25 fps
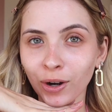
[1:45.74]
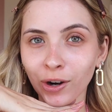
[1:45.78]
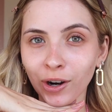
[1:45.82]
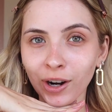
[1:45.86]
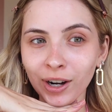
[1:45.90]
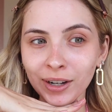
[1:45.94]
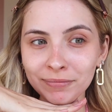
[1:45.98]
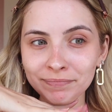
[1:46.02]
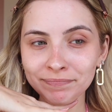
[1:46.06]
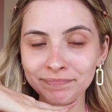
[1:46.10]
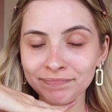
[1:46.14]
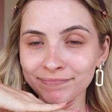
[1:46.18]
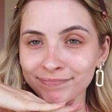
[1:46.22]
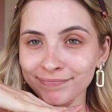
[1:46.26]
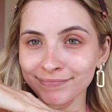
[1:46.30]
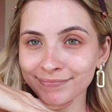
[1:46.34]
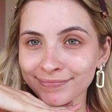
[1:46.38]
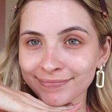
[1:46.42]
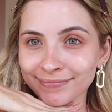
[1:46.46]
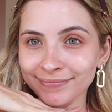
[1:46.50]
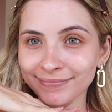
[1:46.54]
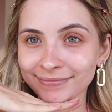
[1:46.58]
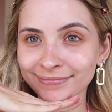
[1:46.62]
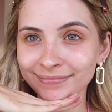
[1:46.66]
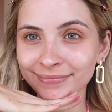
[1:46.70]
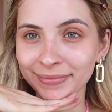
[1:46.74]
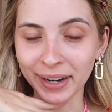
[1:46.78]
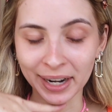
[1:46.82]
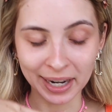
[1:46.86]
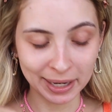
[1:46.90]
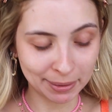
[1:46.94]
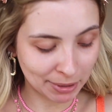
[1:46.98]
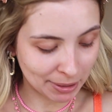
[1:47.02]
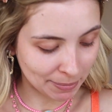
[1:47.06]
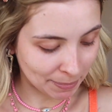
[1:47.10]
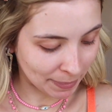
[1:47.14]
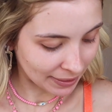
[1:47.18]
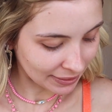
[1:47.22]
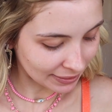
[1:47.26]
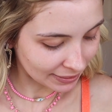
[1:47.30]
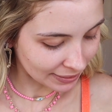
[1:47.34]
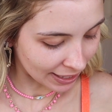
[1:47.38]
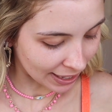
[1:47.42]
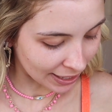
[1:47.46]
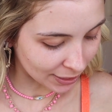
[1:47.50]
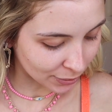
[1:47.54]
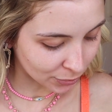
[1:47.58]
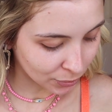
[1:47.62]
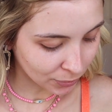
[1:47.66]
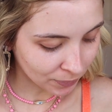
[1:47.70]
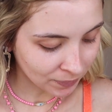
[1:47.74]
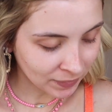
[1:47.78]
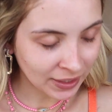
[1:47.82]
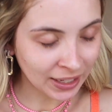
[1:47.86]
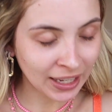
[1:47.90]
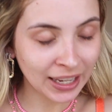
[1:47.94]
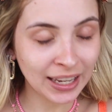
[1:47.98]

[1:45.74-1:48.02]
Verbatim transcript: Ó, primer passado.